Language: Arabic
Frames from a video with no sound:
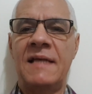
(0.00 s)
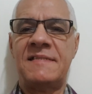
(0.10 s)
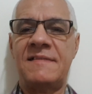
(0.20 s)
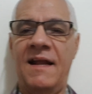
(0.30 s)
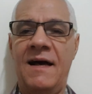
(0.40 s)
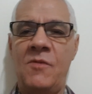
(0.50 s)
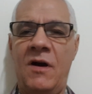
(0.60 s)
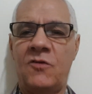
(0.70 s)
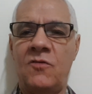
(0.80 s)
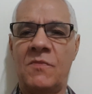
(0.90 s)
السلام
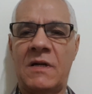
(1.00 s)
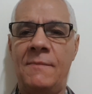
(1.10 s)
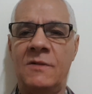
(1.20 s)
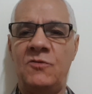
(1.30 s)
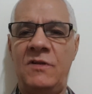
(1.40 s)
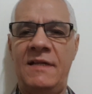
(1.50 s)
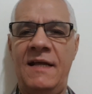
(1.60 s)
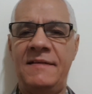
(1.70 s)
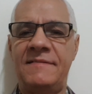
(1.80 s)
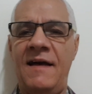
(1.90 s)
عليكم ورحمة
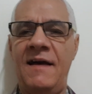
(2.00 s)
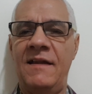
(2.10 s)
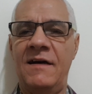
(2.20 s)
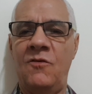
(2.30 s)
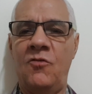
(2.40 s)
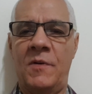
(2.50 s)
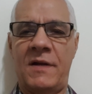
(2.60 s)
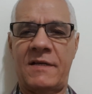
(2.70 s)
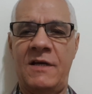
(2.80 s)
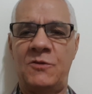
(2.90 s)
الله تعالى
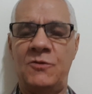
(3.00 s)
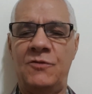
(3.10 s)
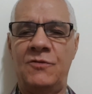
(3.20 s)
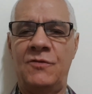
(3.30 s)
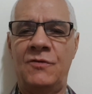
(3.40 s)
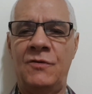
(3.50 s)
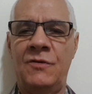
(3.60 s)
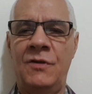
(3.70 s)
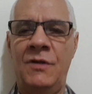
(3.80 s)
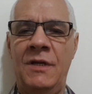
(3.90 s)
وبركاته
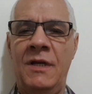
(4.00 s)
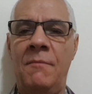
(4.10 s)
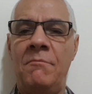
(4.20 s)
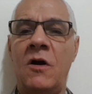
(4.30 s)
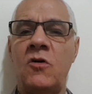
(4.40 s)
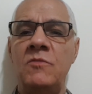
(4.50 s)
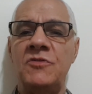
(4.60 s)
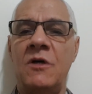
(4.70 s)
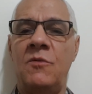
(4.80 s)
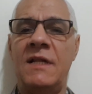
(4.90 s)
معكم
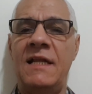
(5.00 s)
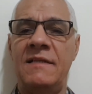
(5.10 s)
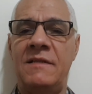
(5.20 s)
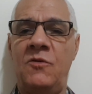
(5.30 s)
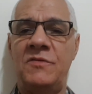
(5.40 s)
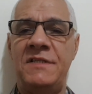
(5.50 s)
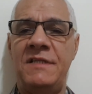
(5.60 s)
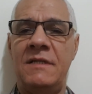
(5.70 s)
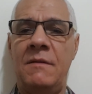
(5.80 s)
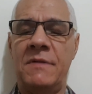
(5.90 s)
جواد
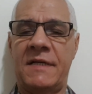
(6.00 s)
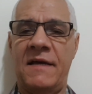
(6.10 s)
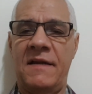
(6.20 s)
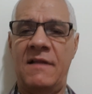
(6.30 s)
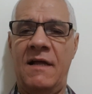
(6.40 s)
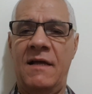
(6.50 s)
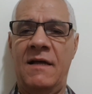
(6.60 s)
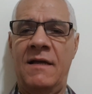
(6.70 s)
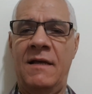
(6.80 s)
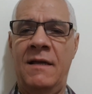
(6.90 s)
الأندلسي من كندا
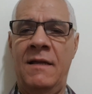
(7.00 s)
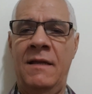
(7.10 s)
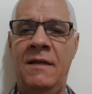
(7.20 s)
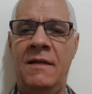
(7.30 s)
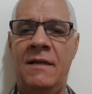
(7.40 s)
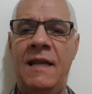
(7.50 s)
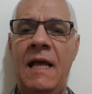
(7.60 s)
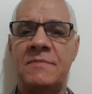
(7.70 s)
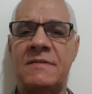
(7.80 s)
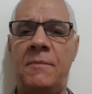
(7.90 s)

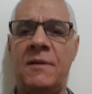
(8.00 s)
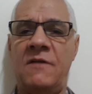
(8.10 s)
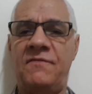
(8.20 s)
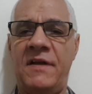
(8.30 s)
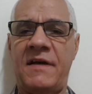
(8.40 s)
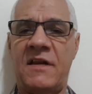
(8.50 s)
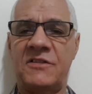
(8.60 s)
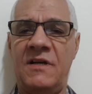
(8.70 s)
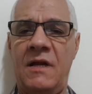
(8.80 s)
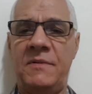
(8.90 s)
لاعب سابق لفريق الرجاء